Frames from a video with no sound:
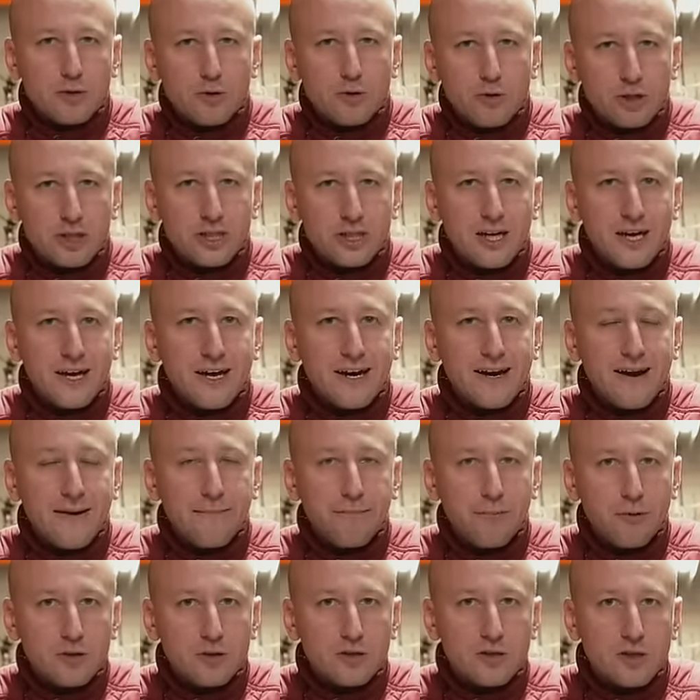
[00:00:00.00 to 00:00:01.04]
тоже
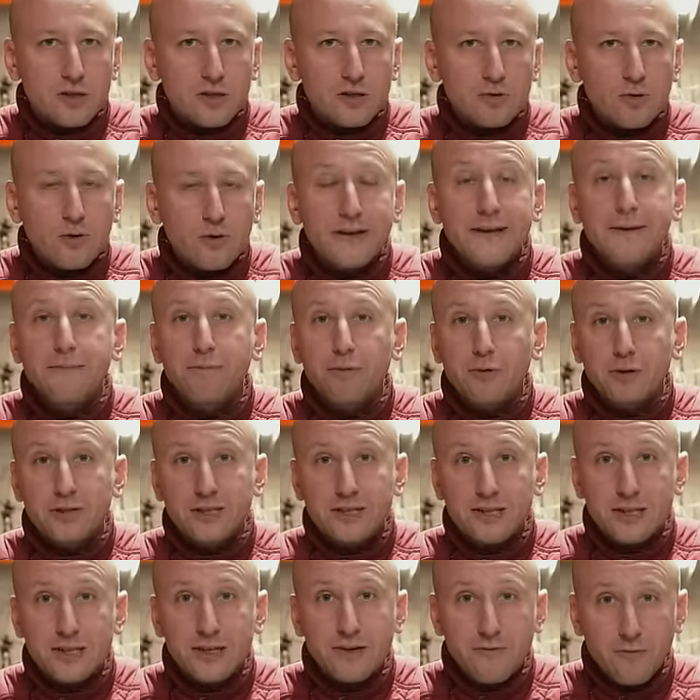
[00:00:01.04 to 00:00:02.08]
работает, но и
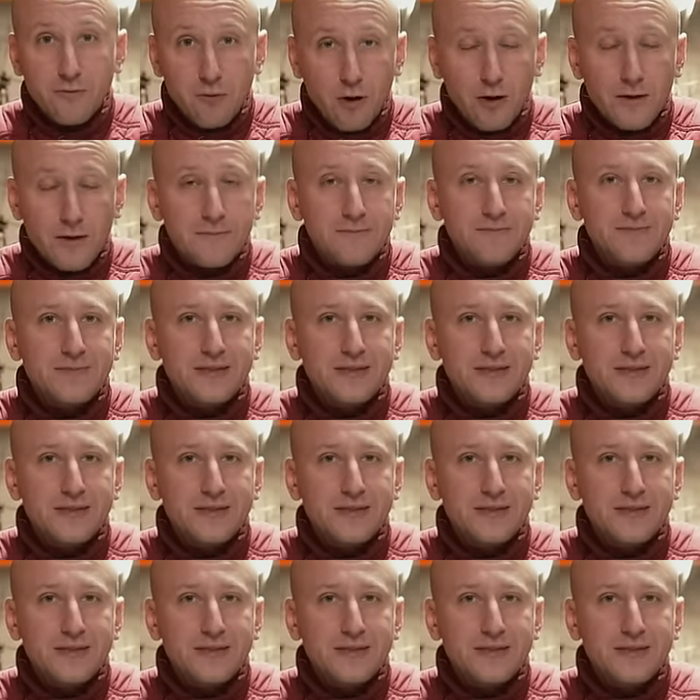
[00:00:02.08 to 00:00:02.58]
после него